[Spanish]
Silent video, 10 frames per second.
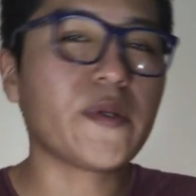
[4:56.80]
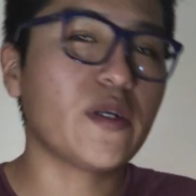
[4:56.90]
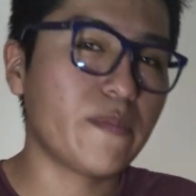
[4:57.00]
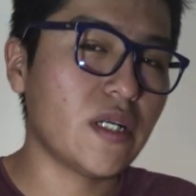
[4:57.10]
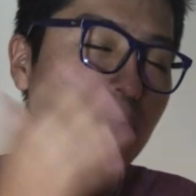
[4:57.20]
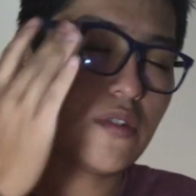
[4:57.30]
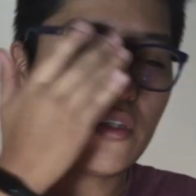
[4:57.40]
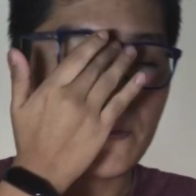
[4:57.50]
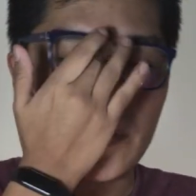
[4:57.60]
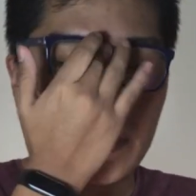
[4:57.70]
pero para otro
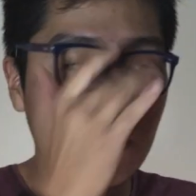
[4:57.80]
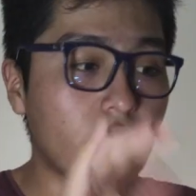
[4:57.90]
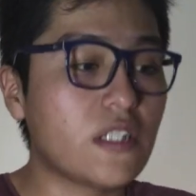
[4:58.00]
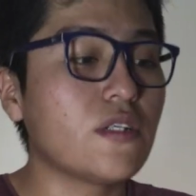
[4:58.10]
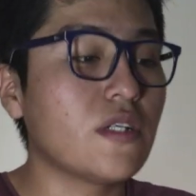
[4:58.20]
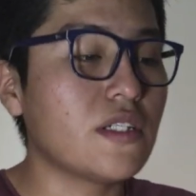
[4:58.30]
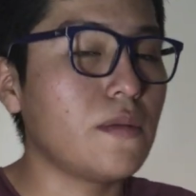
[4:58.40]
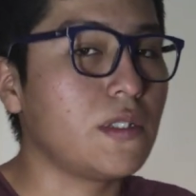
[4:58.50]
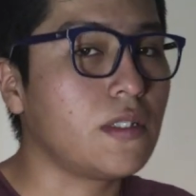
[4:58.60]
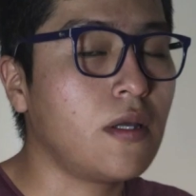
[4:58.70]
tipo de decoraciones tal
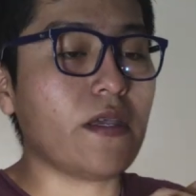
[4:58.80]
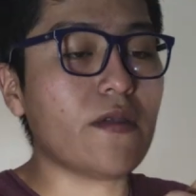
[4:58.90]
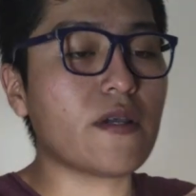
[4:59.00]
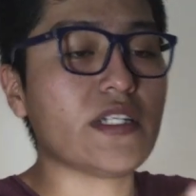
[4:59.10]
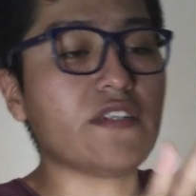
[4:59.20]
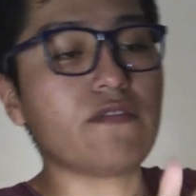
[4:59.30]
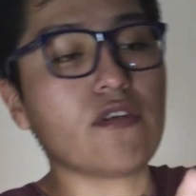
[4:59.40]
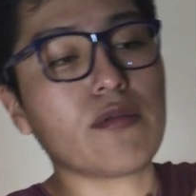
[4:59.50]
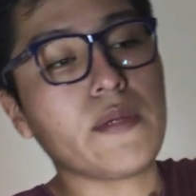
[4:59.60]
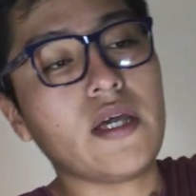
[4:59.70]
vez. Quiero que se
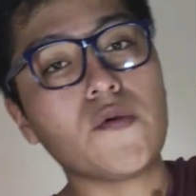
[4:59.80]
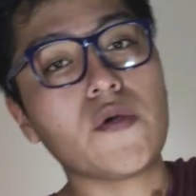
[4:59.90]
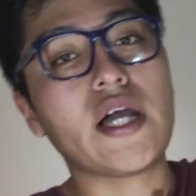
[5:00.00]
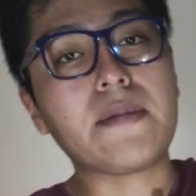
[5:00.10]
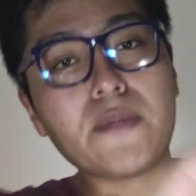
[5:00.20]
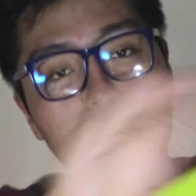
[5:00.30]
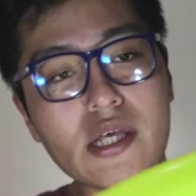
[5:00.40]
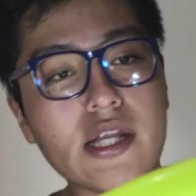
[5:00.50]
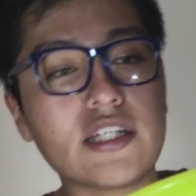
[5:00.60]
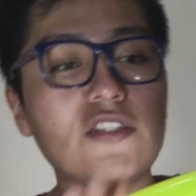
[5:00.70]
forme un cambio de
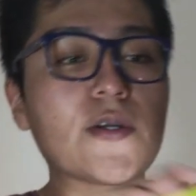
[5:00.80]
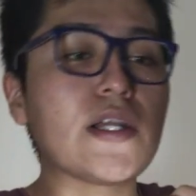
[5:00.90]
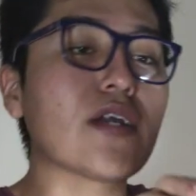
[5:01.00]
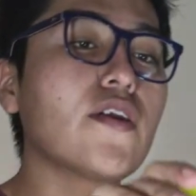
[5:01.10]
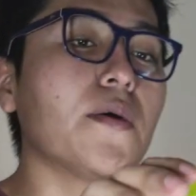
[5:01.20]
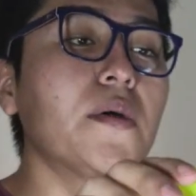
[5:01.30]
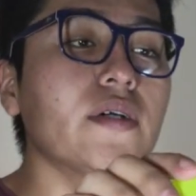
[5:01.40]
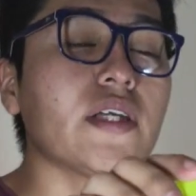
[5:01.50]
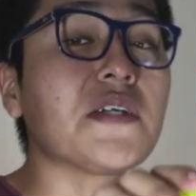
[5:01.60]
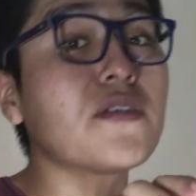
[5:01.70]
dirección en el globo
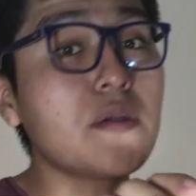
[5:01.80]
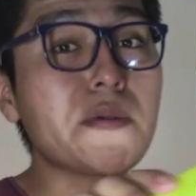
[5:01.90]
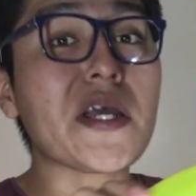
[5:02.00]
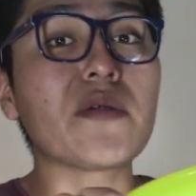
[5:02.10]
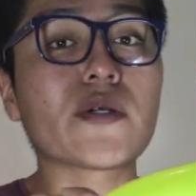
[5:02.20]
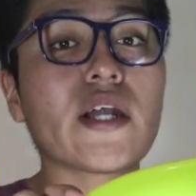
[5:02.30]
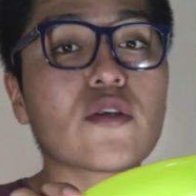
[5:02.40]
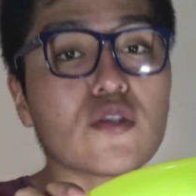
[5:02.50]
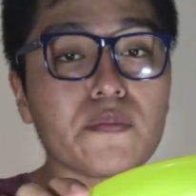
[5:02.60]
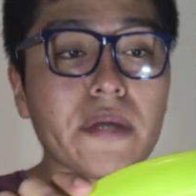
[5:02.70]
y eso lo voy a lograr
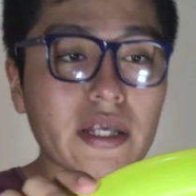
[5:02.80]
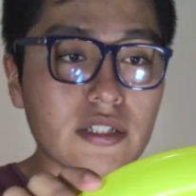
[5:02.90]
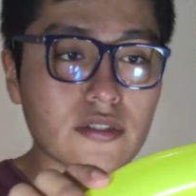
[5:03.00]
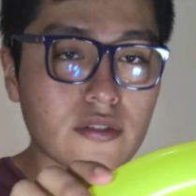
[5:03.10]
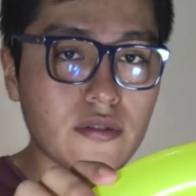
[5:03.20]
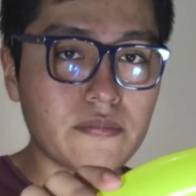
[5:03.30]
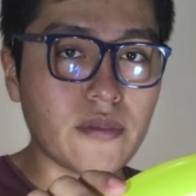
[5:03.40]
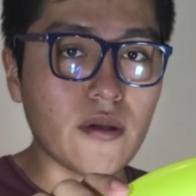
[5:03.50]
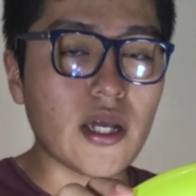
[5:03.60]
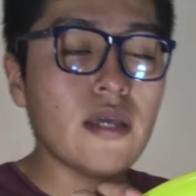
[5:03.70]
con un pellizco,
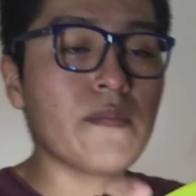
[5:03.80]
¿ok?